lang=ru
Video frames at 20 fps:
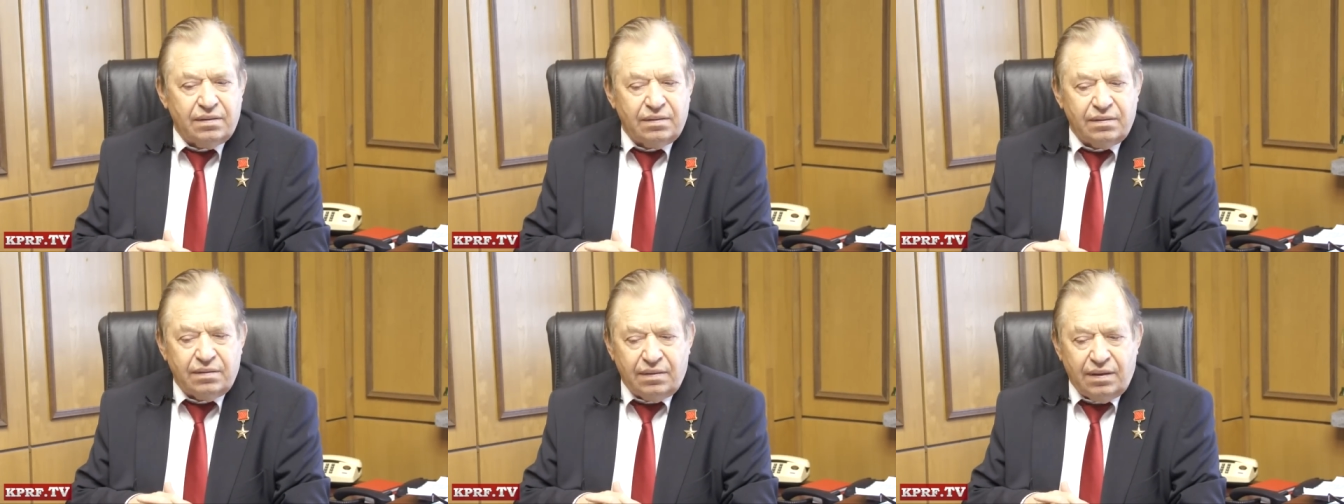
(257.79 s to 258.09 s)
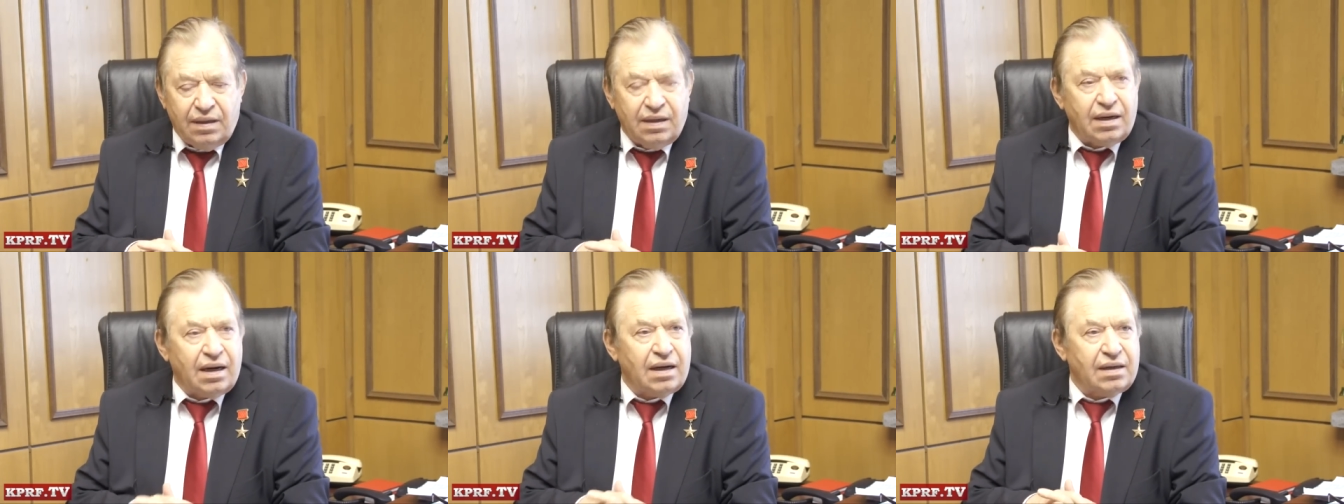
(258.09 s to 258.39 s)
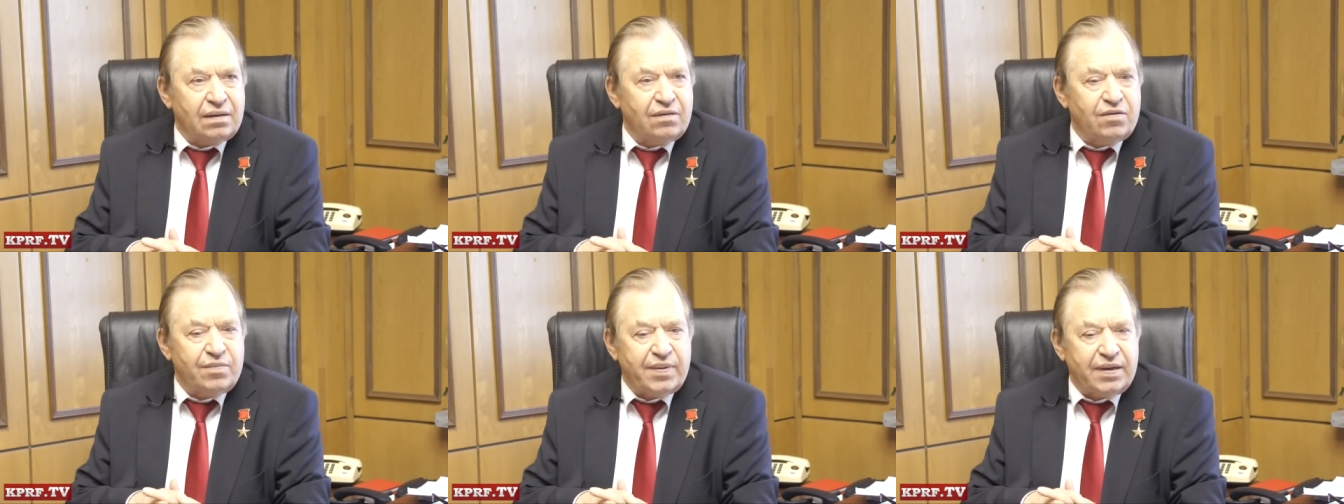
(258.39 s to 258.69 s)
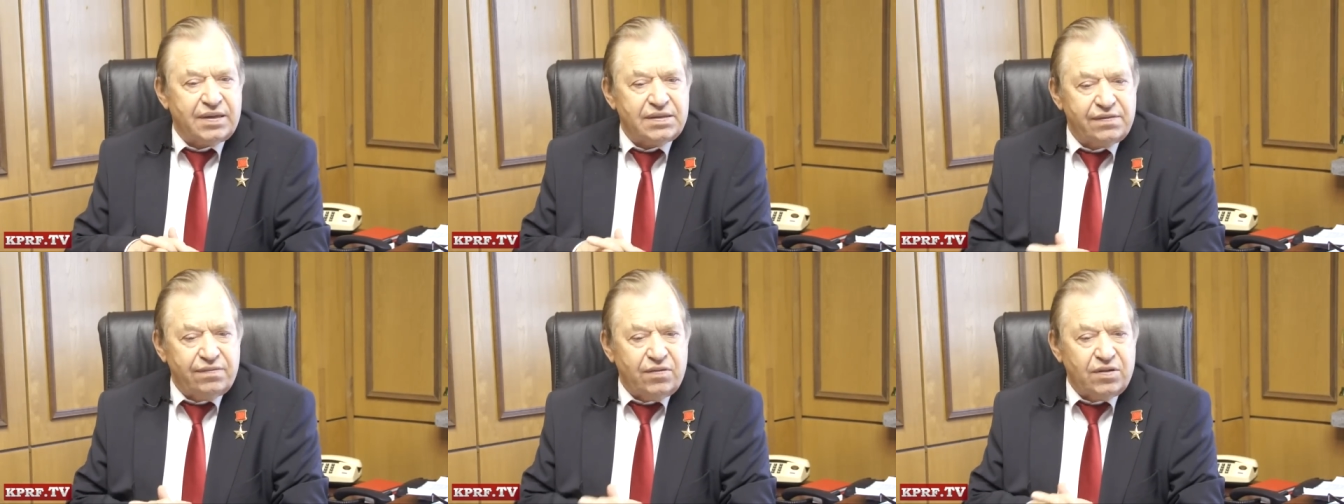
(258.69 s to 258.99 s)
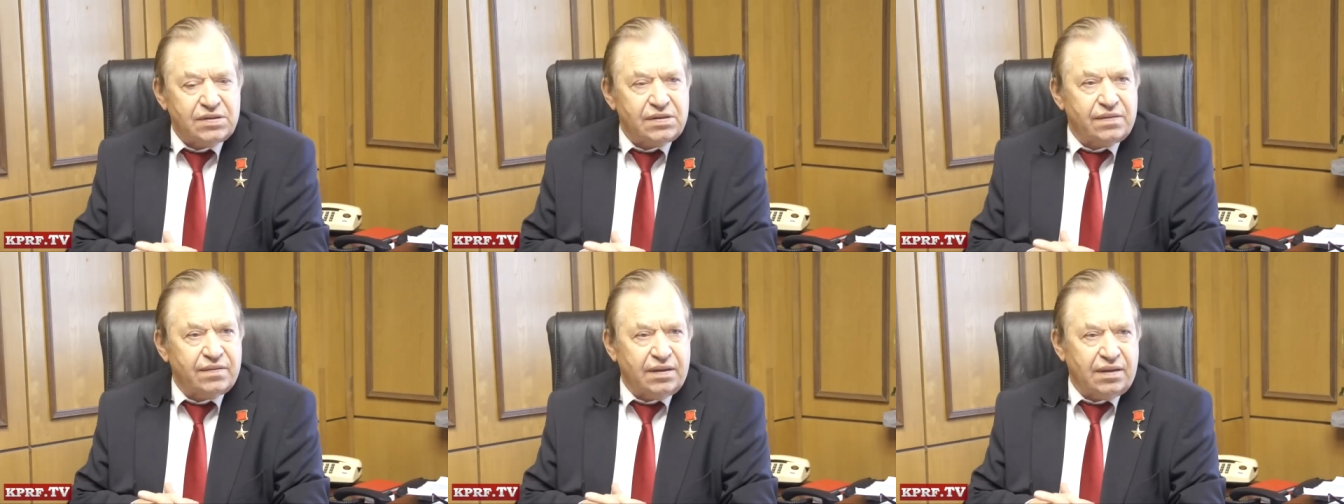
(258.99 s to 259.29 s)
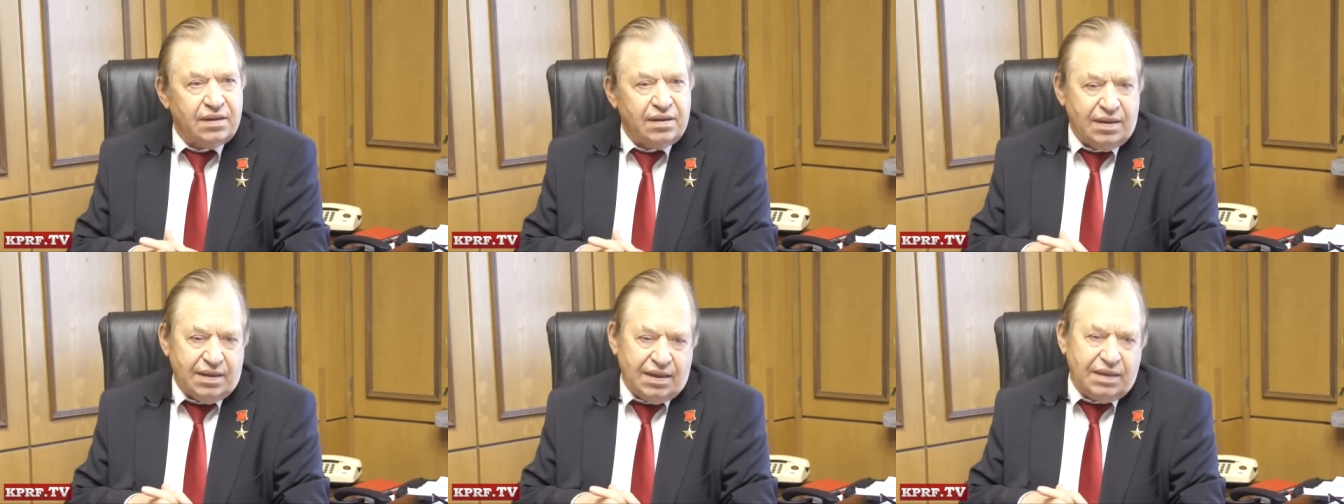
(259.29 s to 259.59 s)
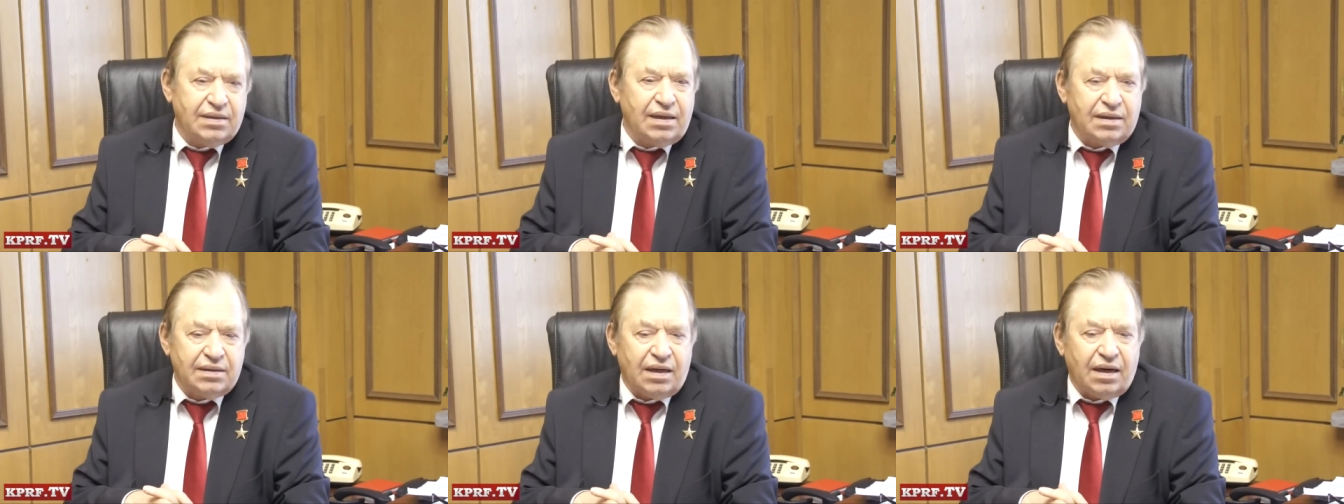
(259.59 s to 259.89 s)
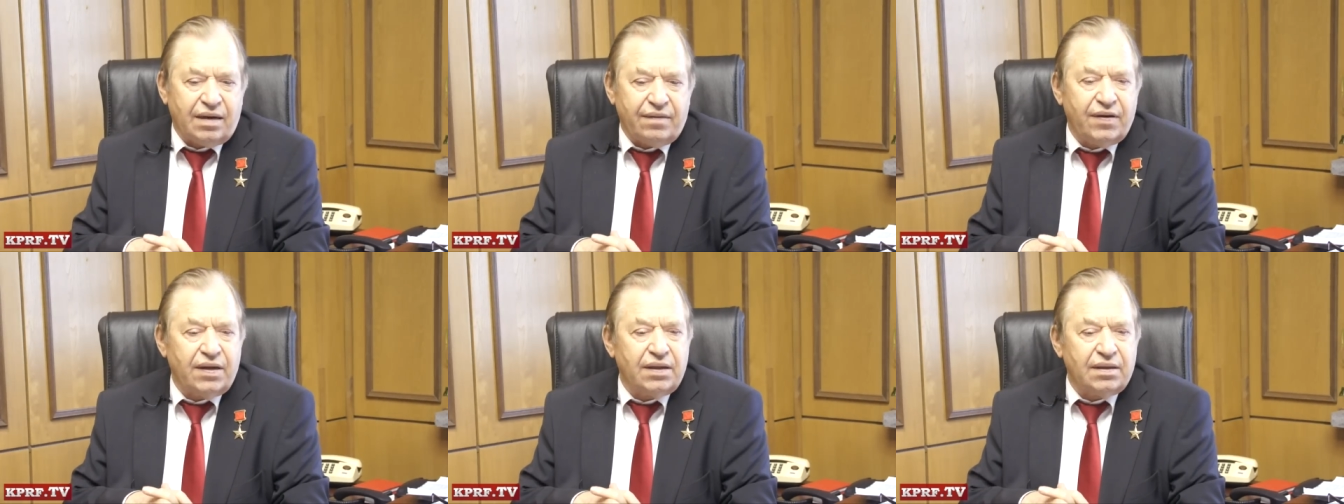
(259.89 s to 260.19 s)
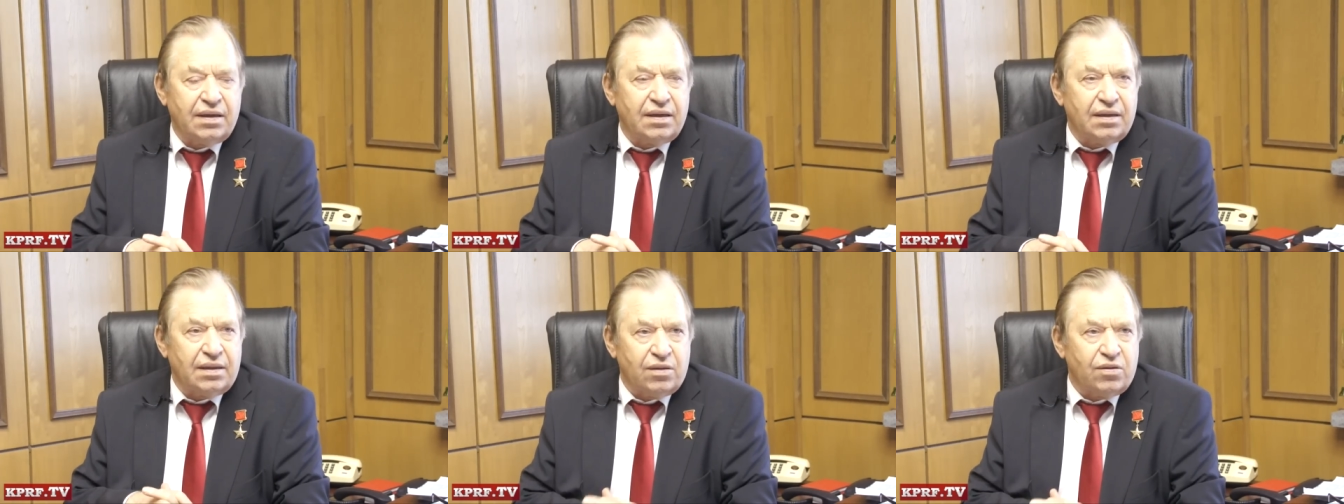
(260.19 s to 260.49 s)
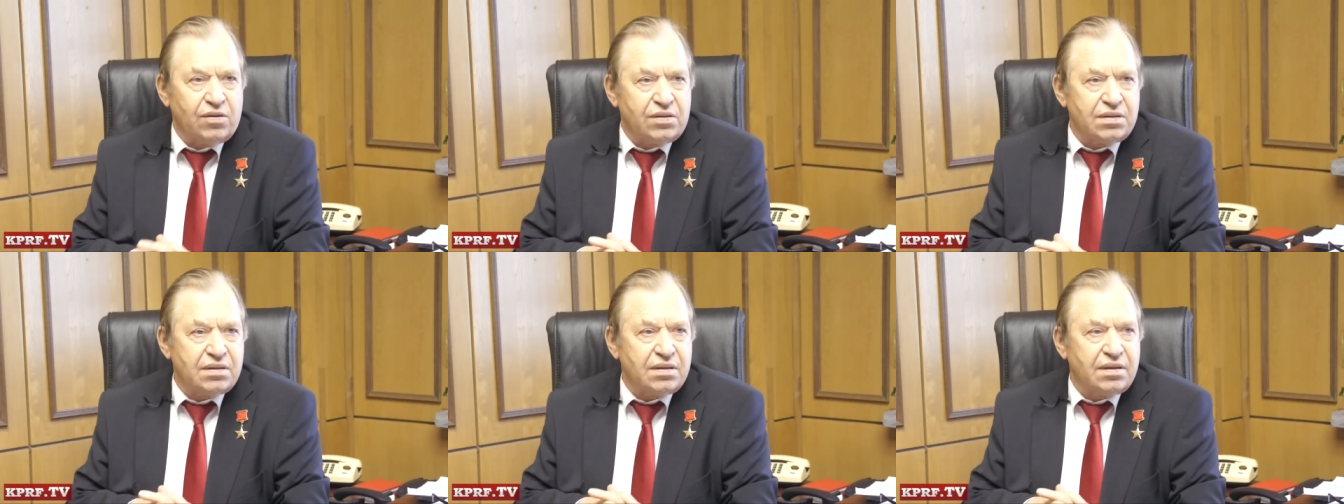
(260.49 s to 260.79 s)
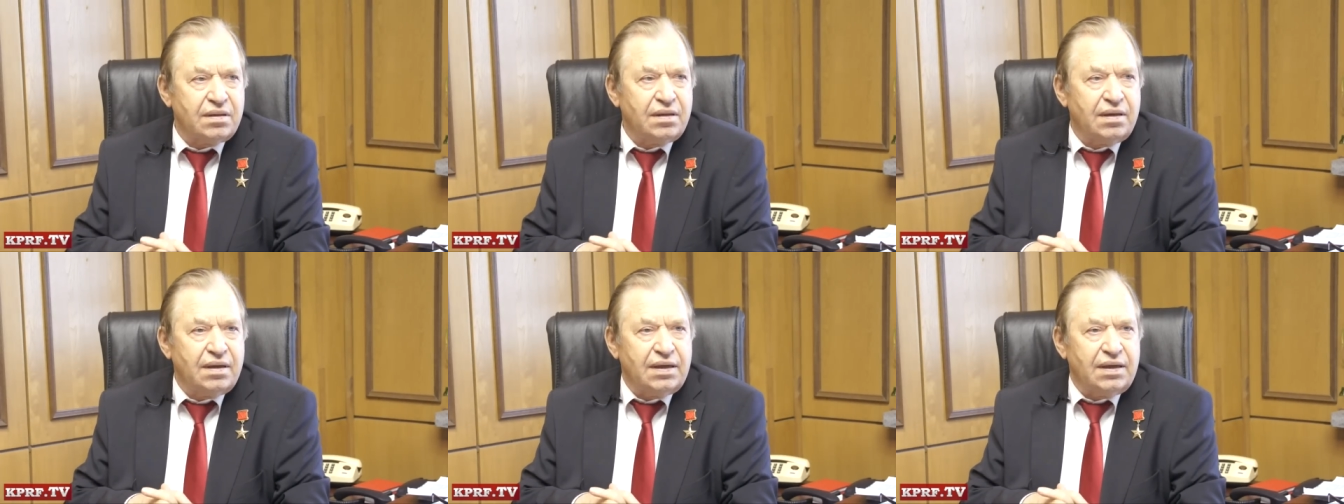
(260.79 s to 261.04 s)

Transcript: аграрного производства, это откровенная ложь.